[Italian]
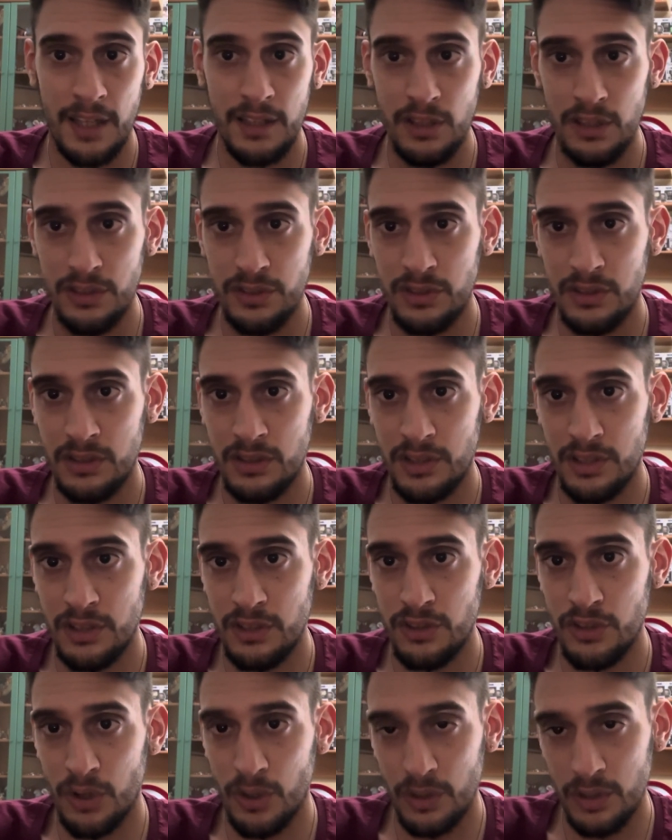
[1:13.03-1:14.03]

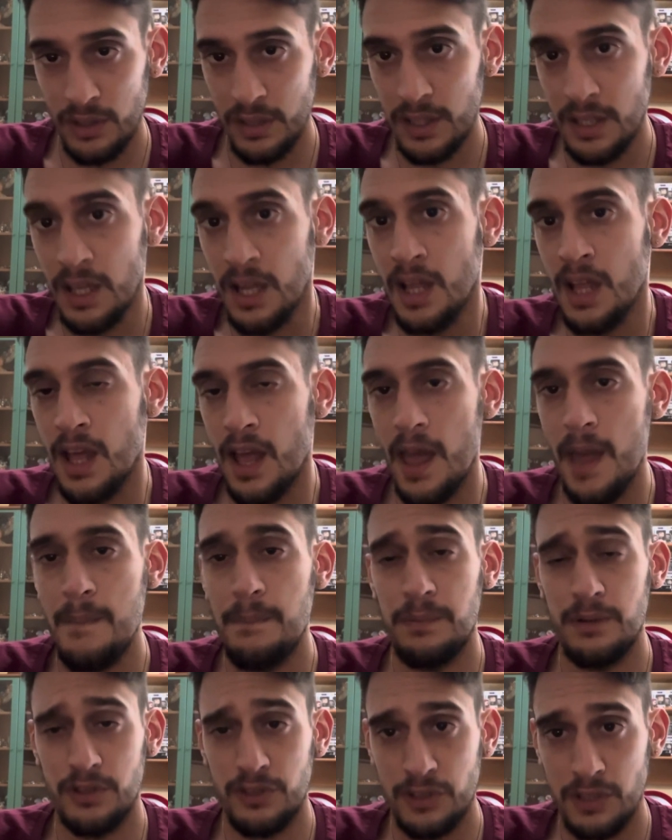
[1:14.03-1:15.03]
nostri eh, giorni è
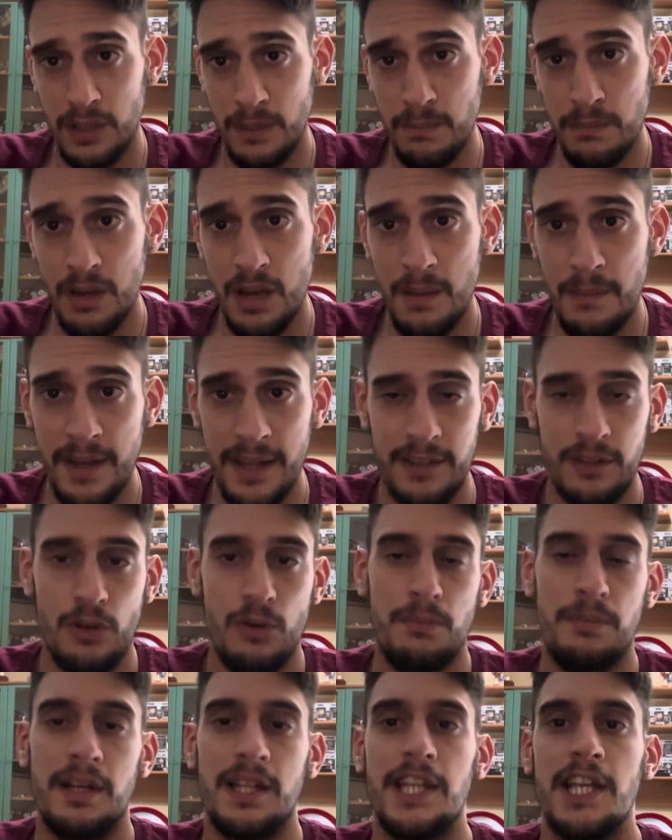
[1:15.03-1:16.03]
possibile
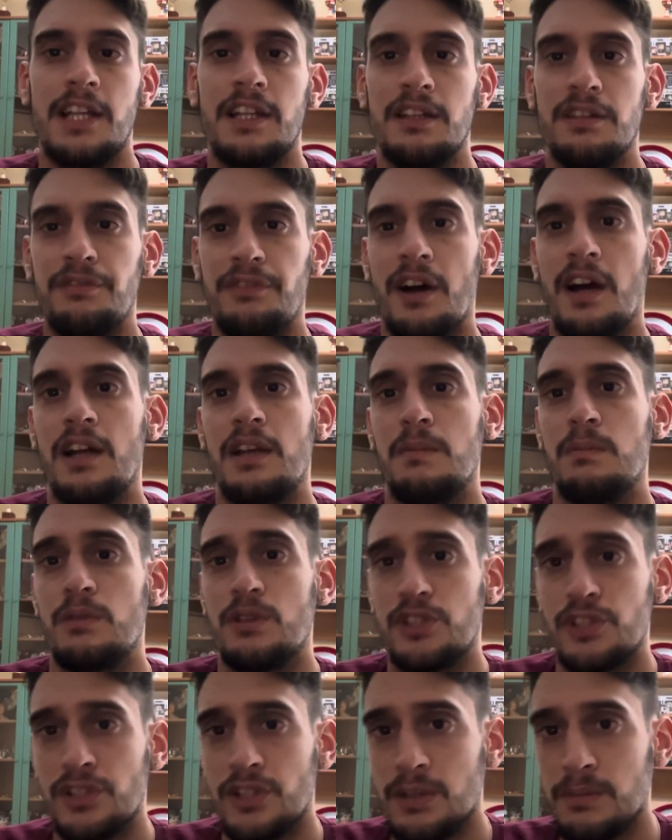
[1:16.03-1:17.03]
mentre un paio di anni fa era
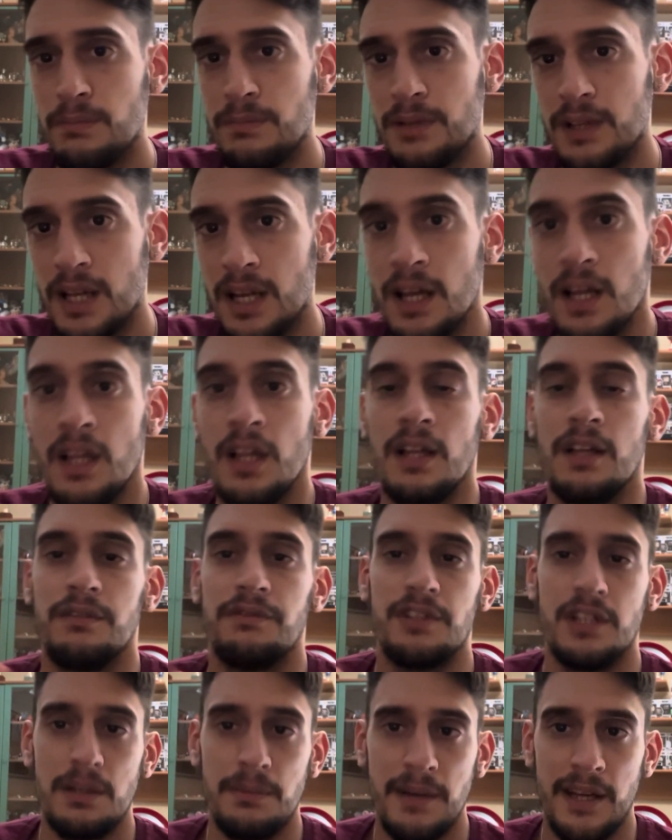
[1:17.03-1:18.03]
impossibile
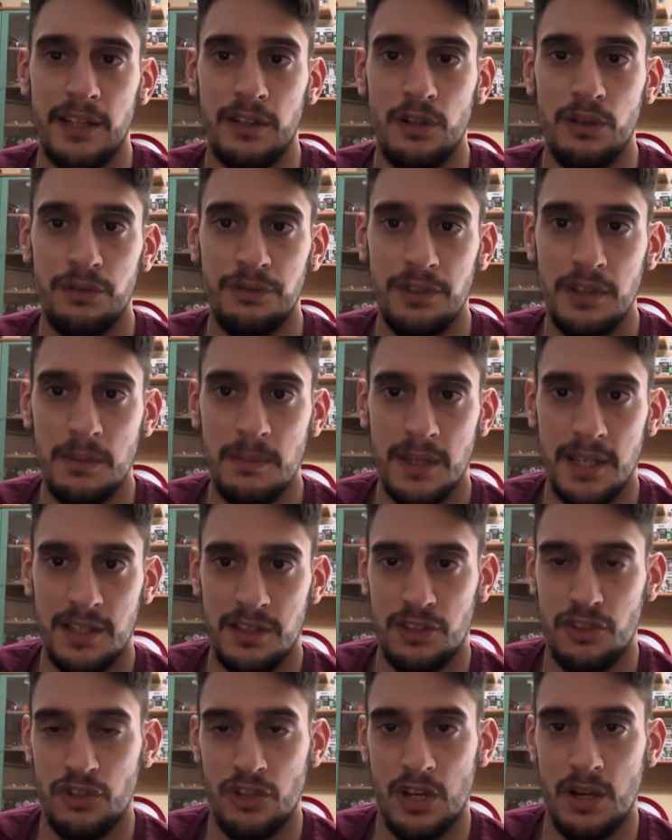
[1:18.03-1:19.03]
mi ripeto è un film
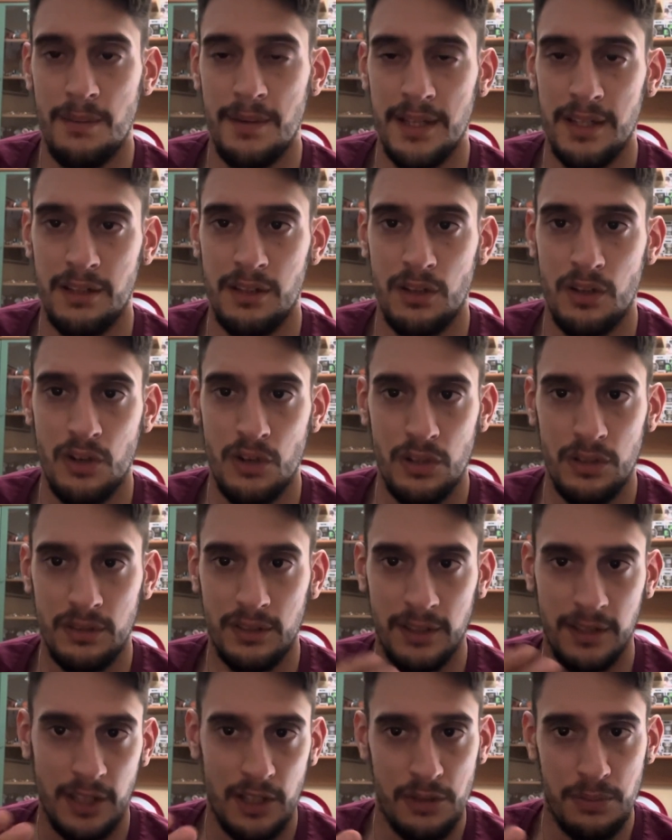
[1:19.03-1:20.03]
che sinceramente non ho
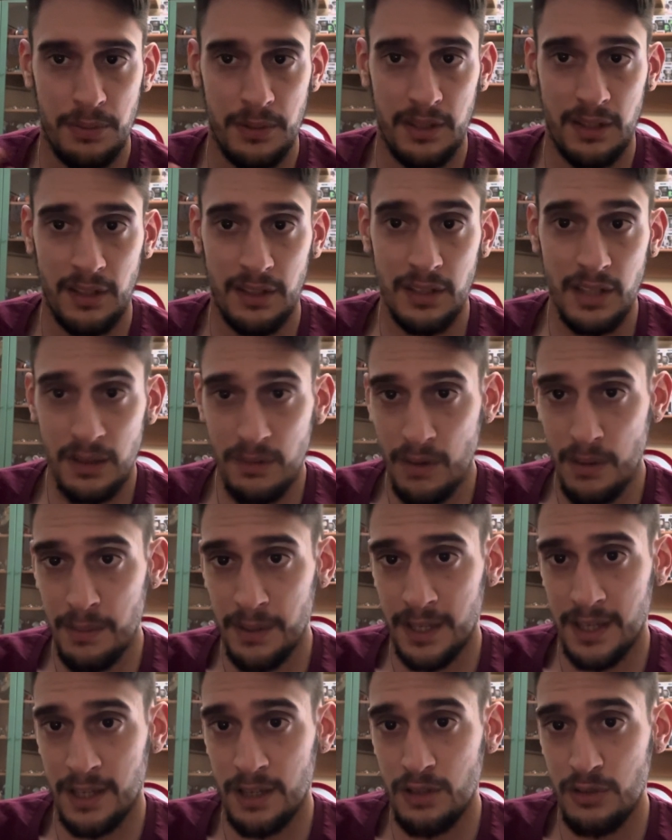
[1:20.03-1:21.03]
tante aspettative
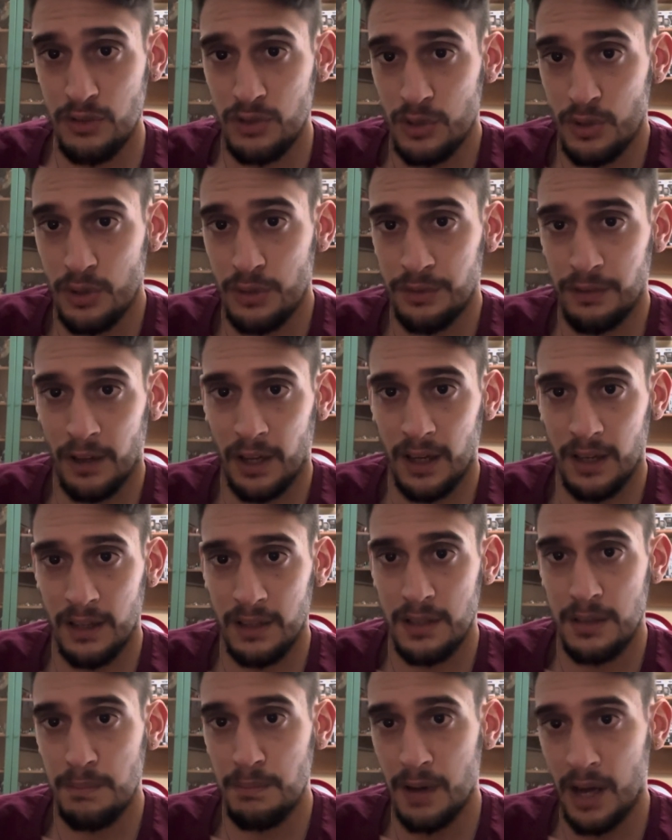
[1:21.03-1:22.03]
perché non sono
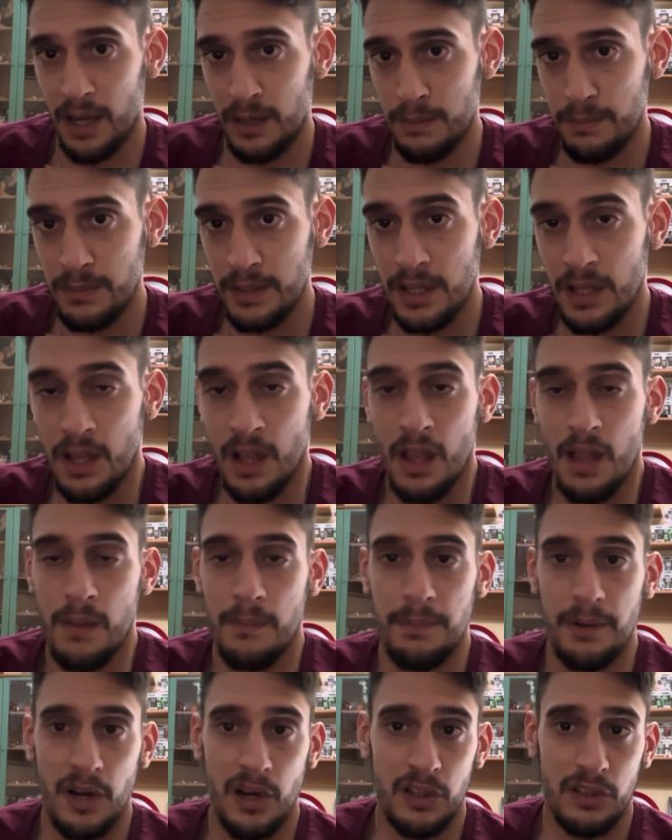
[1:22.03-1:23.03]
fan di Barbie
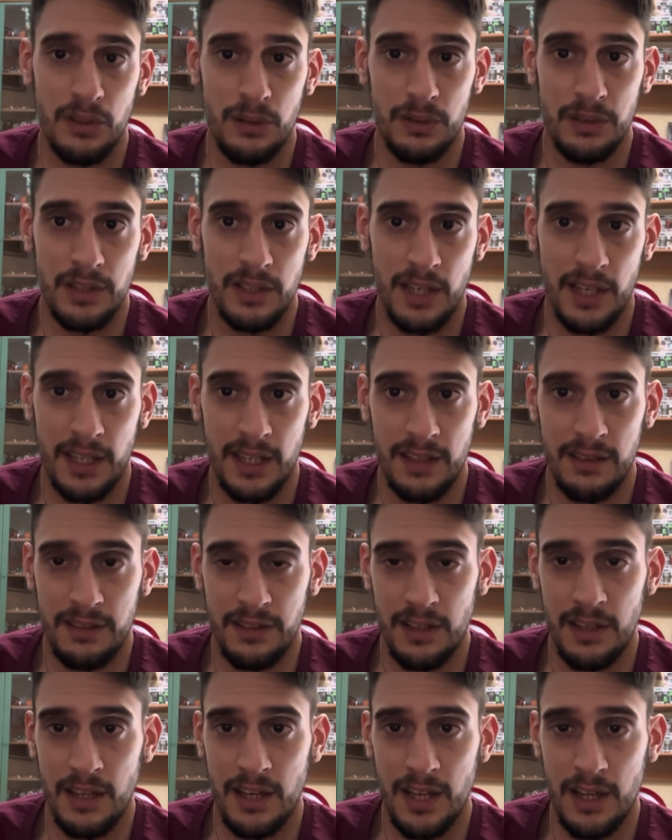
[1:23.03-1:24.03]
però devo dire che il
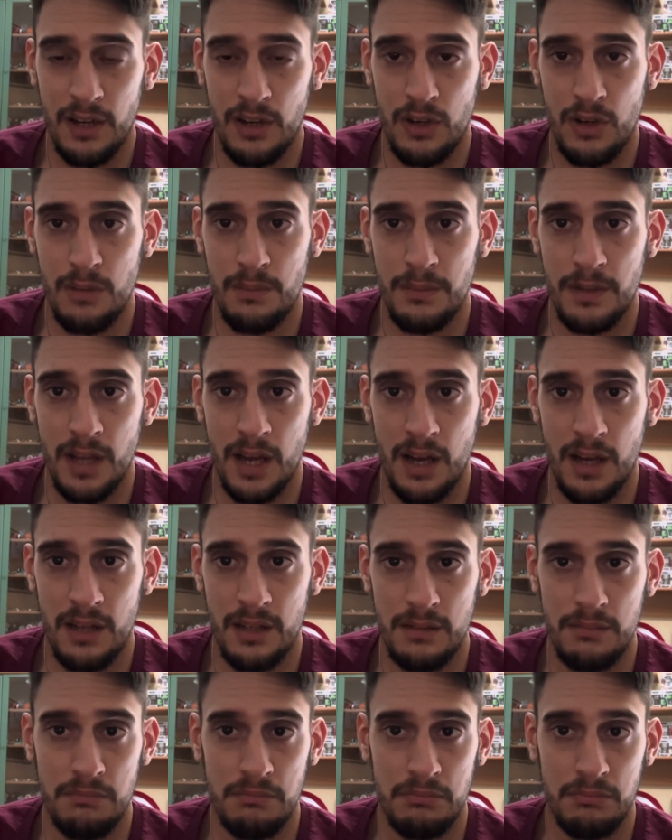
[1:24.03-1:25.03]
trailer non mi
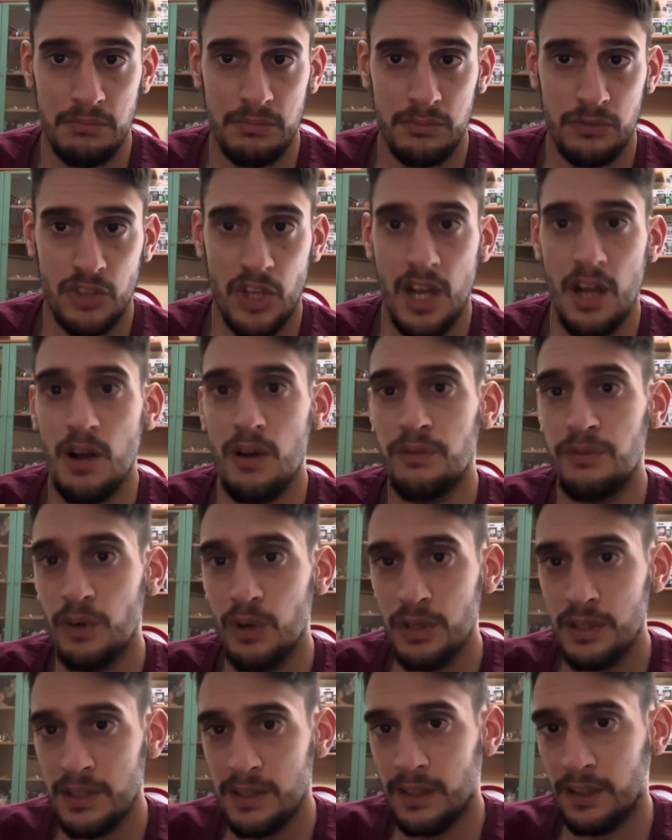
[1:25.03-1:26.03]
ha um, cioè ho
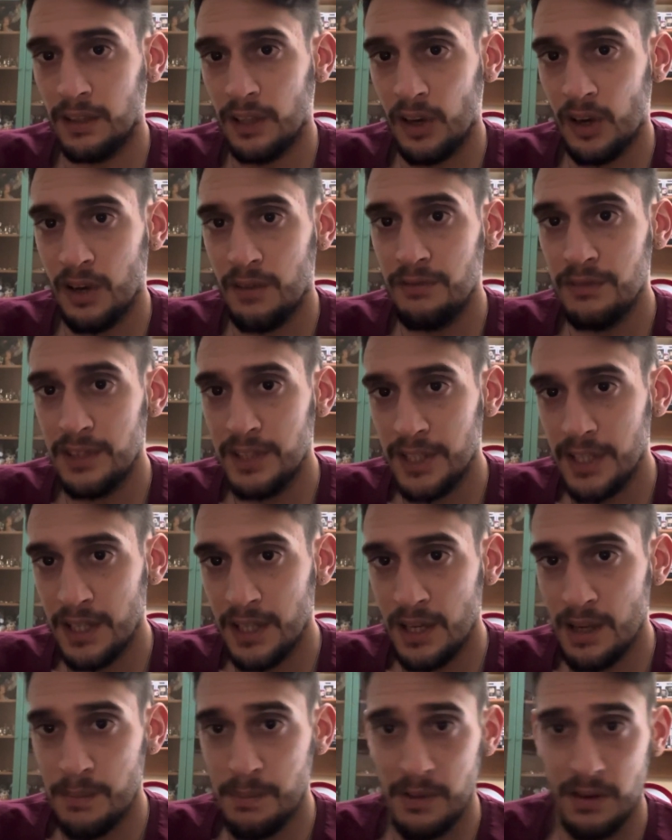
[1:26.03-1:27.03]
voglia di andarlo a
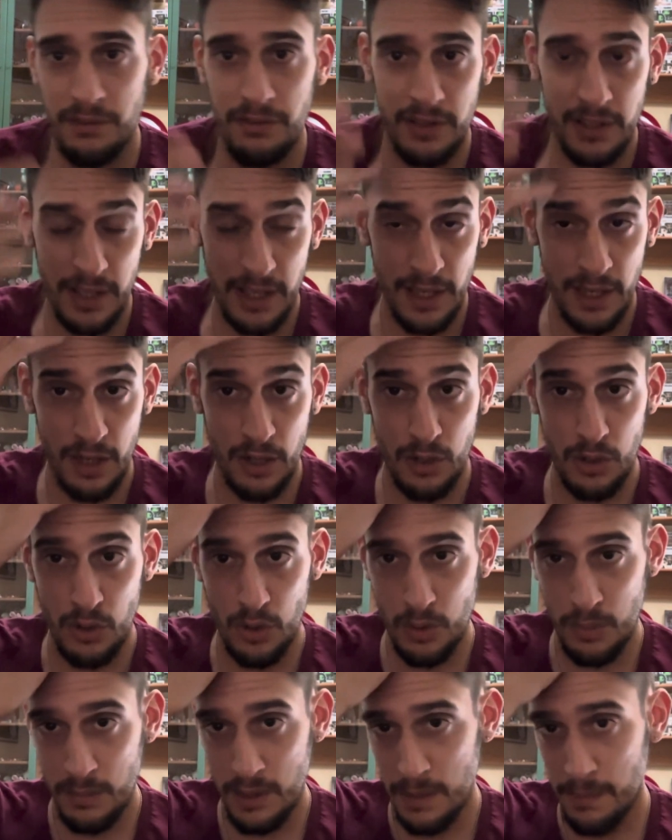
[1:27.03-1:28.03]
vedere per vedere
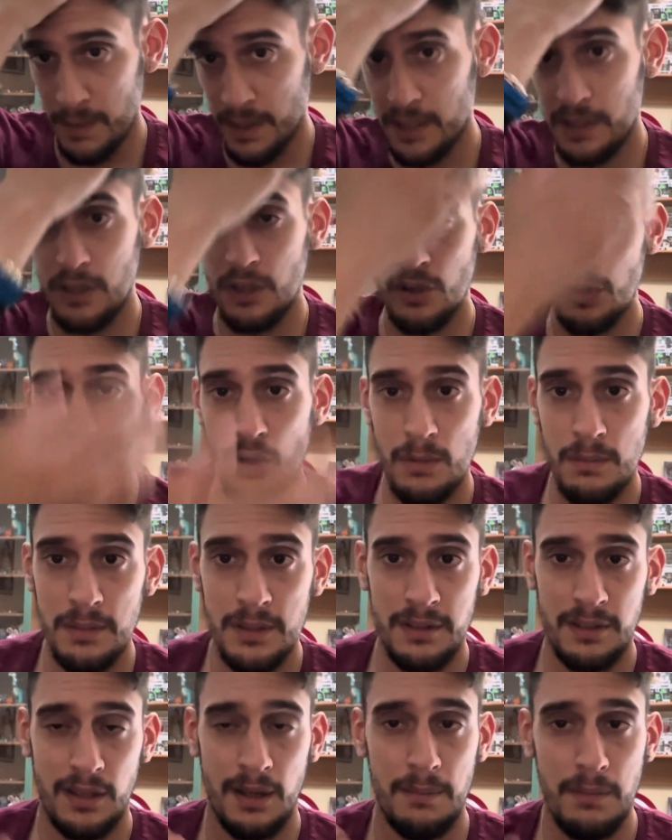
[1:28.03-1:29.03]
come Margot
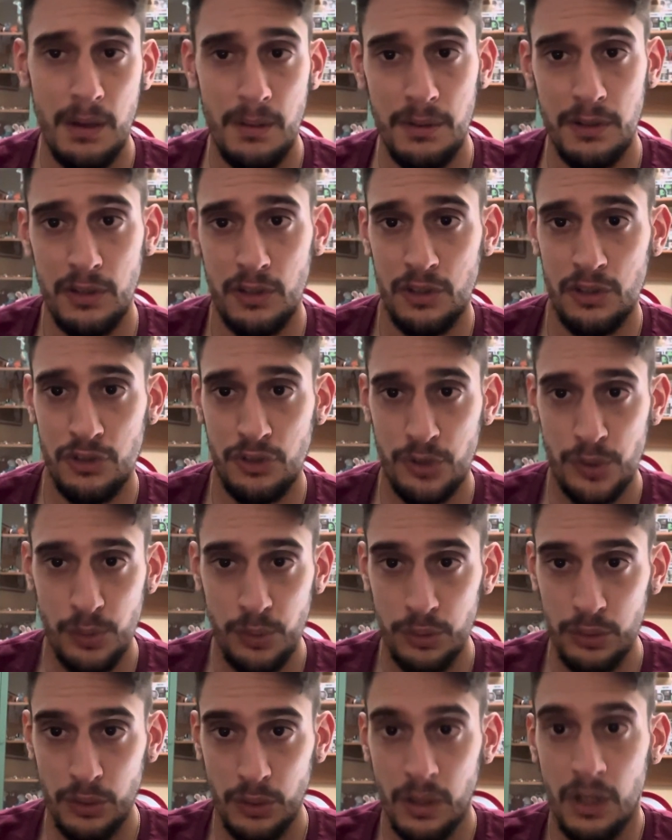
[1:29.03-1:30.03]
Robbie che abbiamo
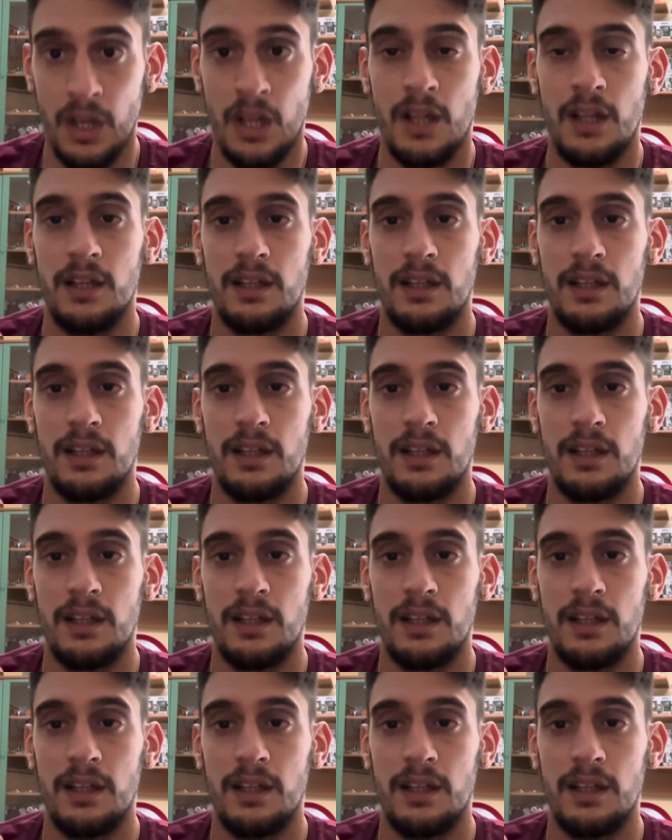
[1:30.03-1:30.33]
conosciuto